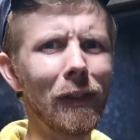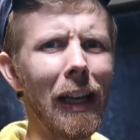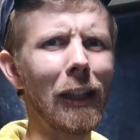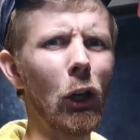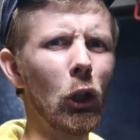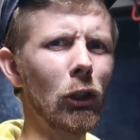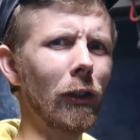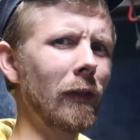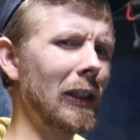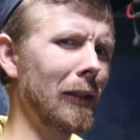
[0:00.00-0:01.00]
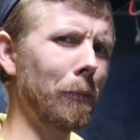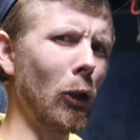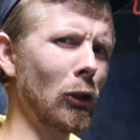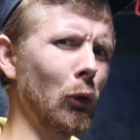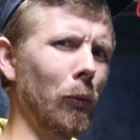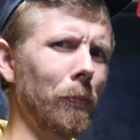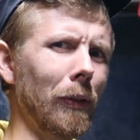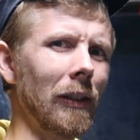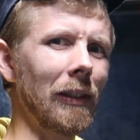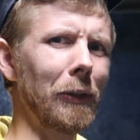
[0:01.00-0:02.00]
w ten oto sposób
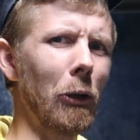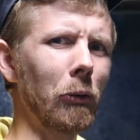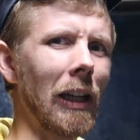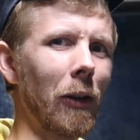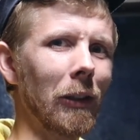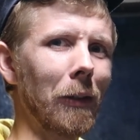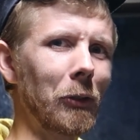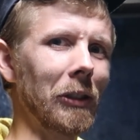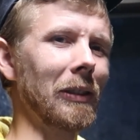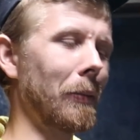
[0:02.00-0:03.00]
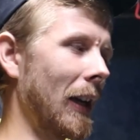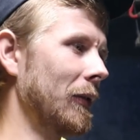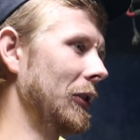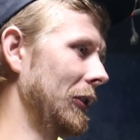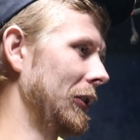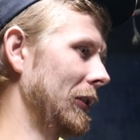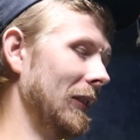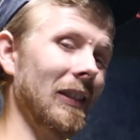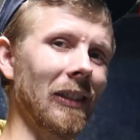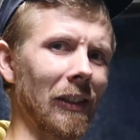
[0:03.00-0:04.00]
e, nie udało nam się sprawdzić
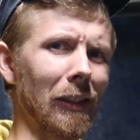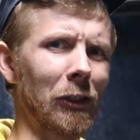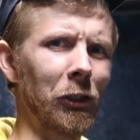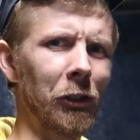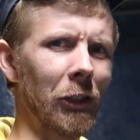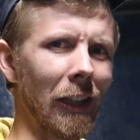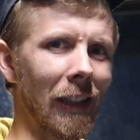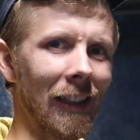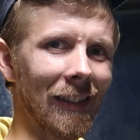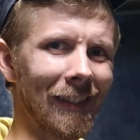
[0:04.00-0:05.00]
ciśnienia